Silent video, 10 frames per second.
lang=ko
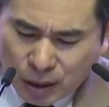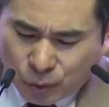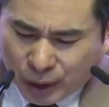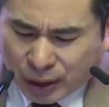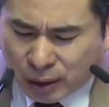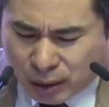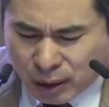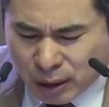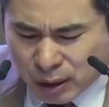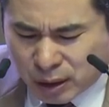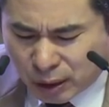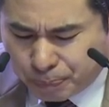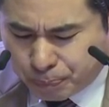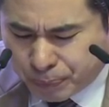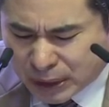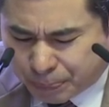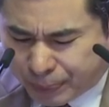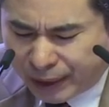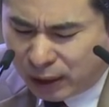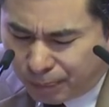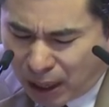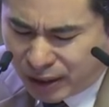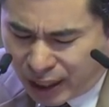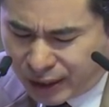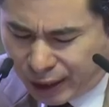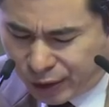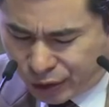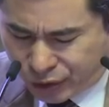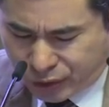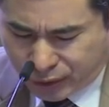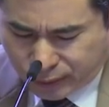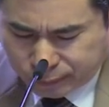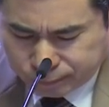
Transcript: 우리는 그 비를 맞아야 되는 것이죠.